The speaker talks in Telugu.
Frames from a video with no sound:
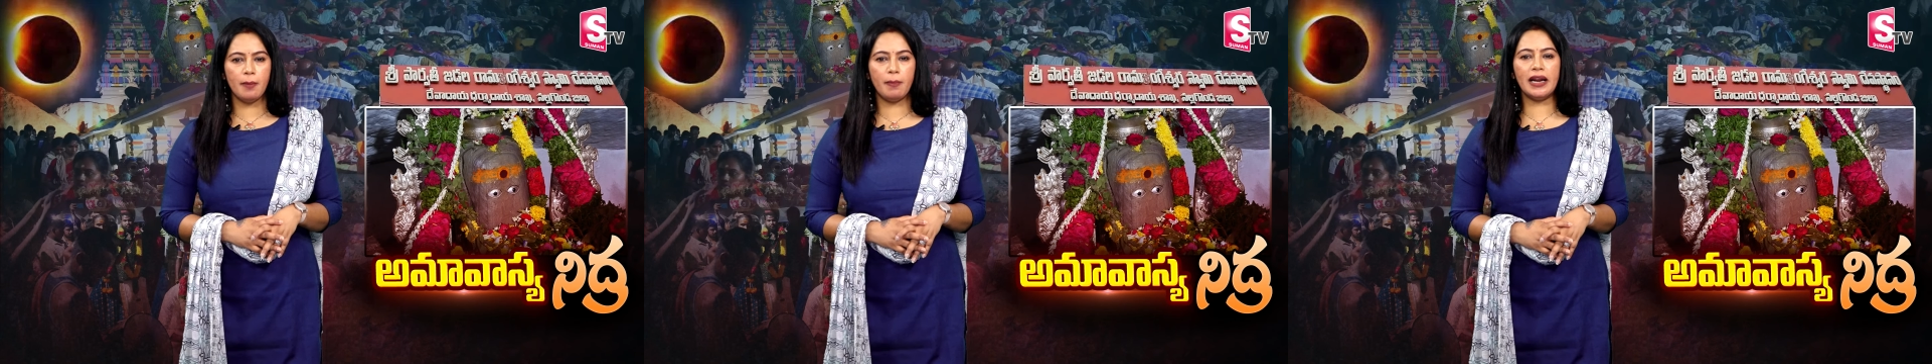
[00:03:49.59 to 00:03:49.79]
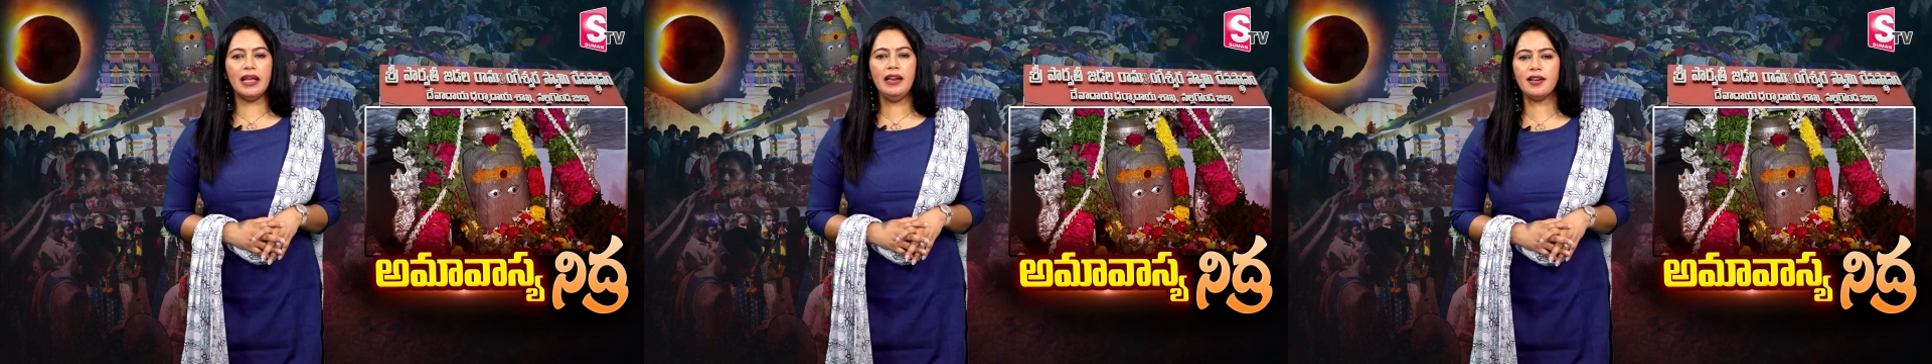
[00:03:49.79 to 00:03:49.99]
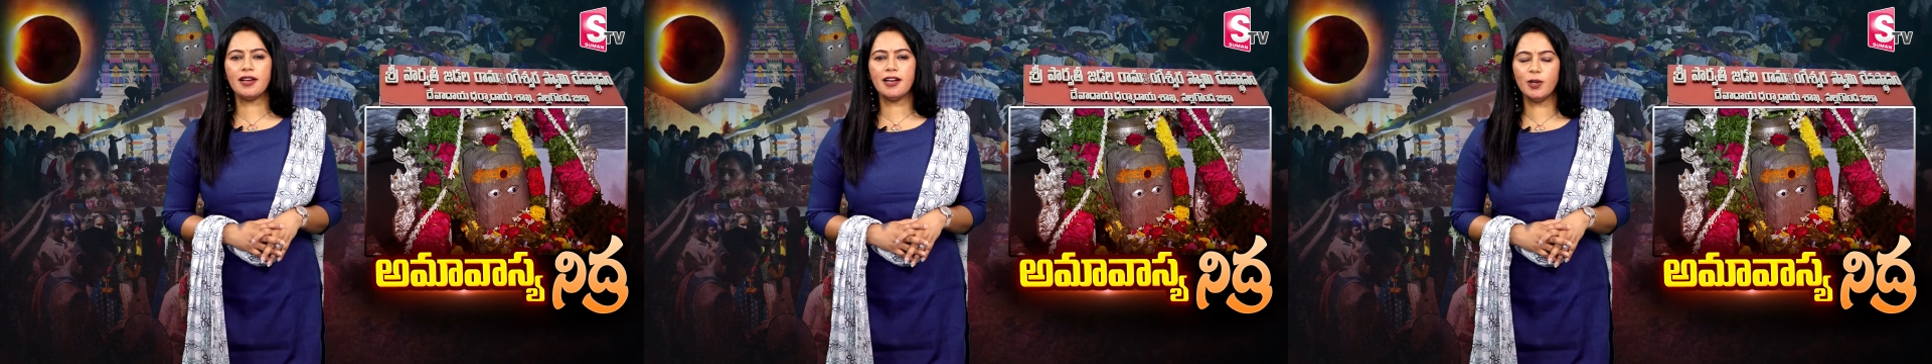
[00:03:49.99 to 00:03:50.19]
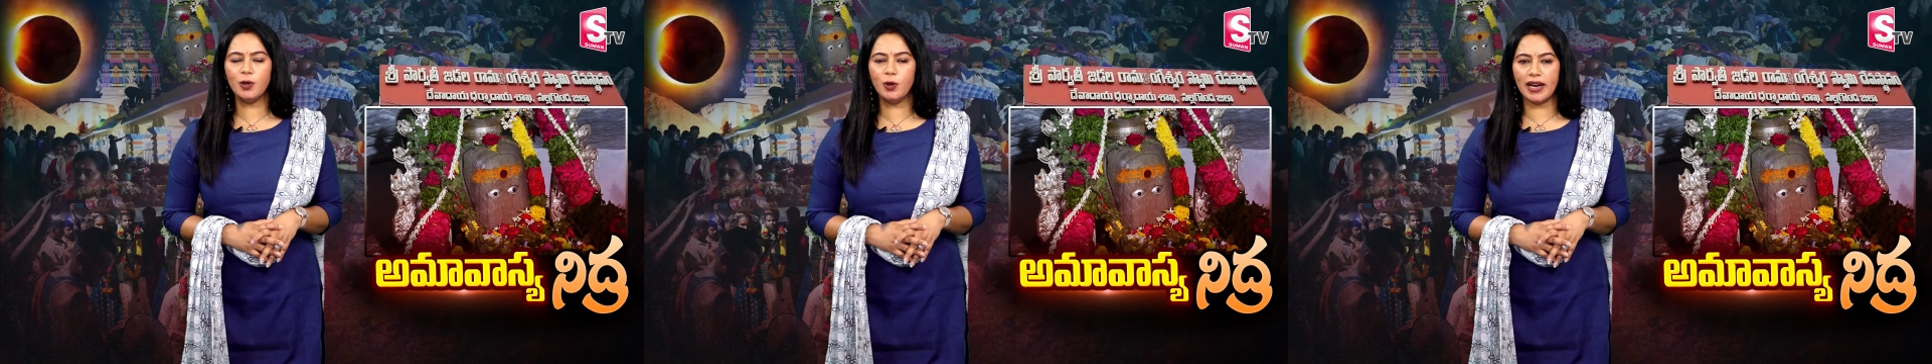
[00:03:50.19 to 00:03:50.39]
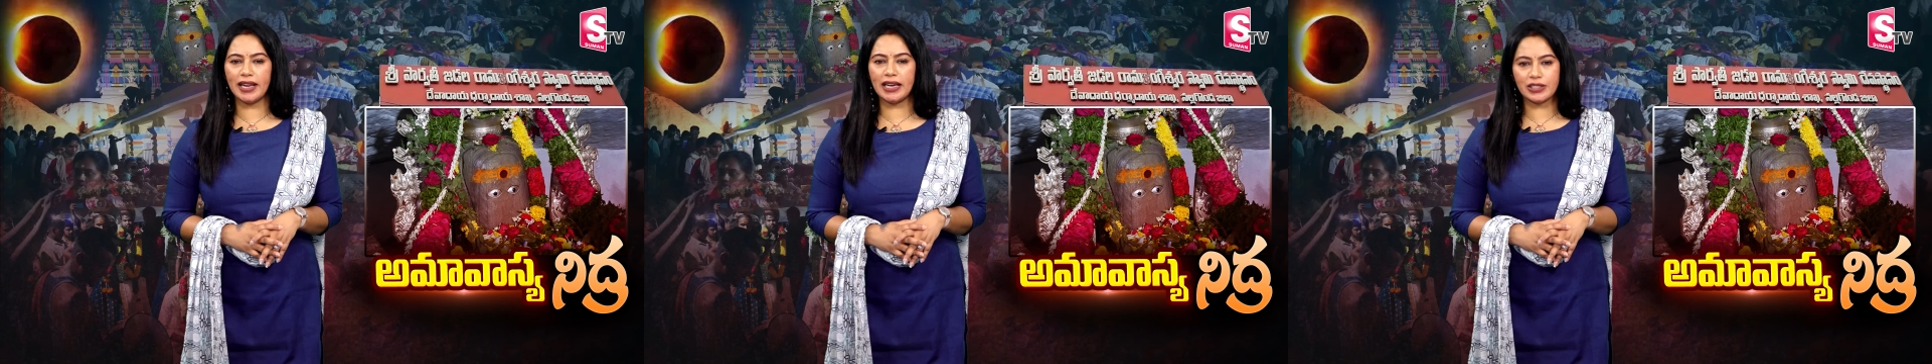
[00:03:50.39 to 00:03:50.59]
బడలిక్కకు
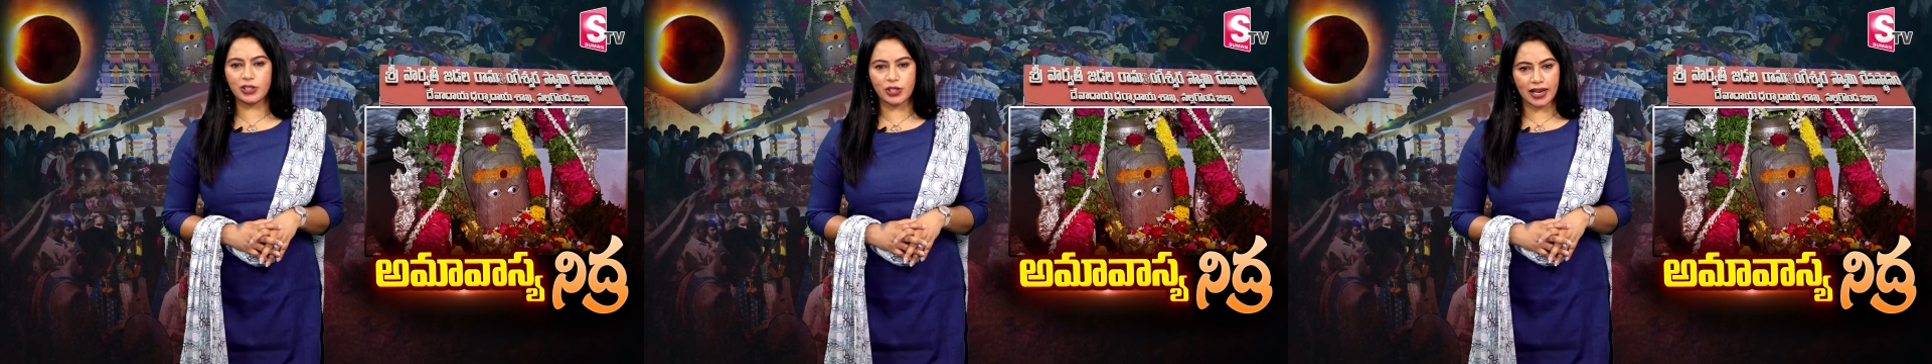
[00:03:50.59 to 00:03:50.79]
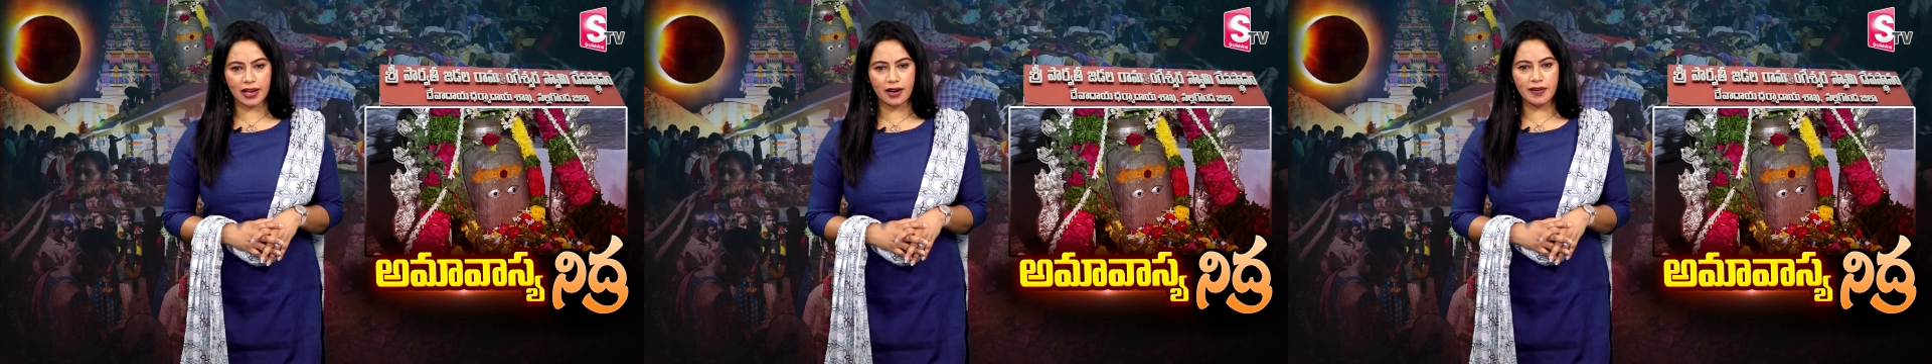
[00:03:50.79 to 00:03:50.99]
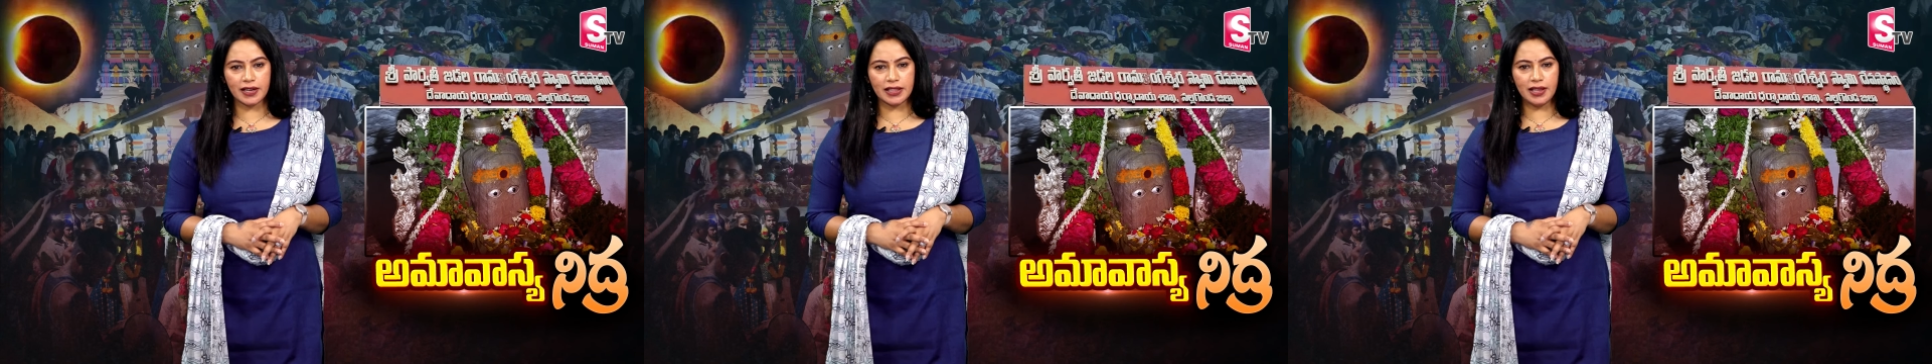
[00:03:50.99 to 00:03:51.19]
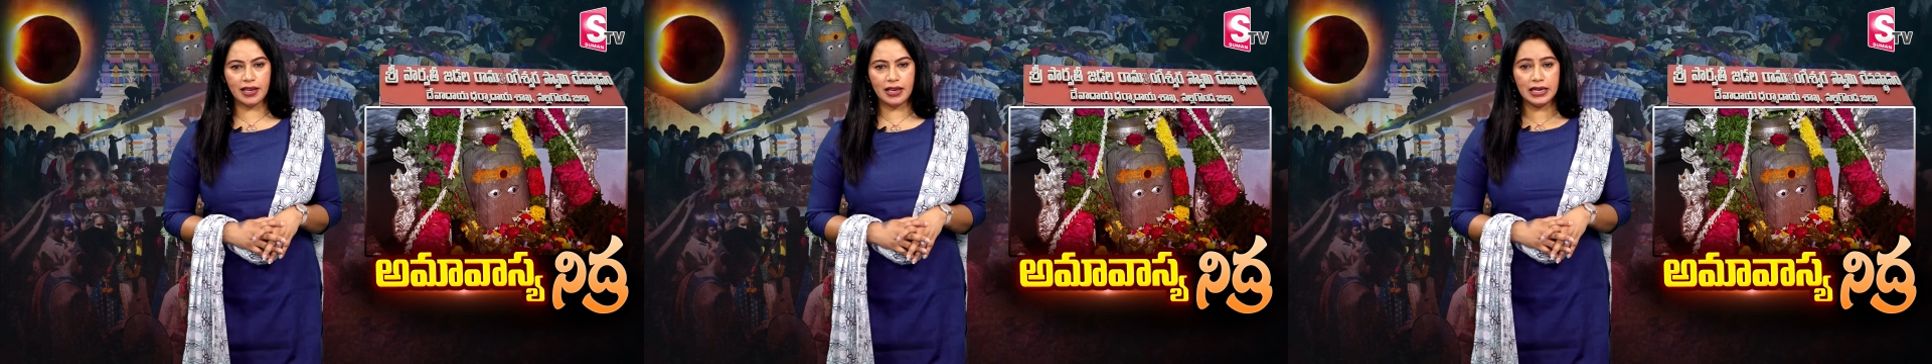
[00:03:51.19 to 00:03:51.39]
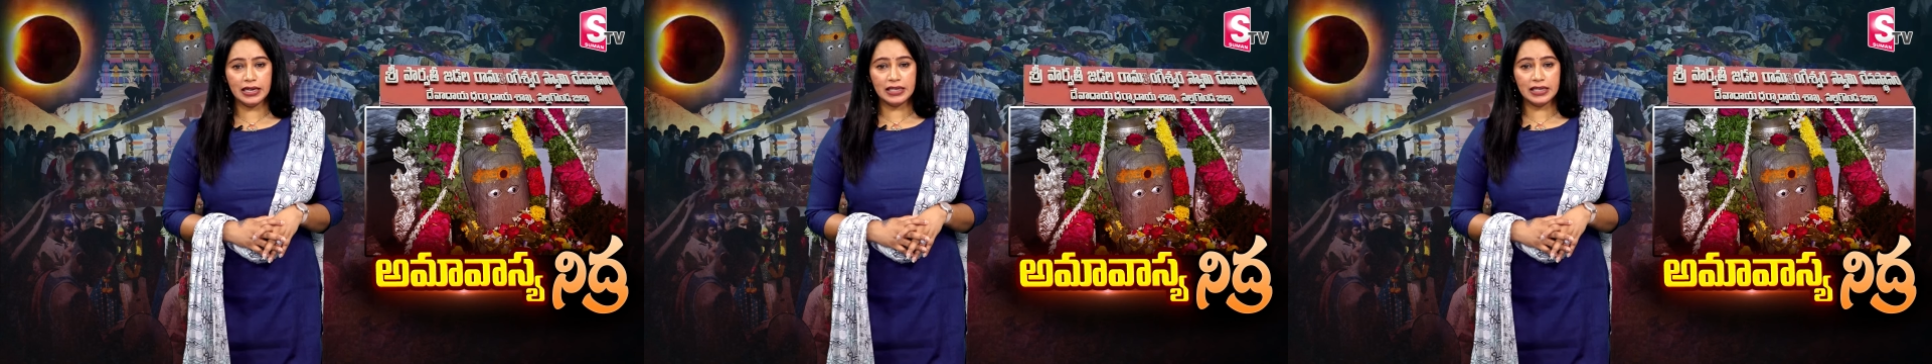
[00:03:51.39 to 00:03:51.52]
గురైన చక్రవర్తి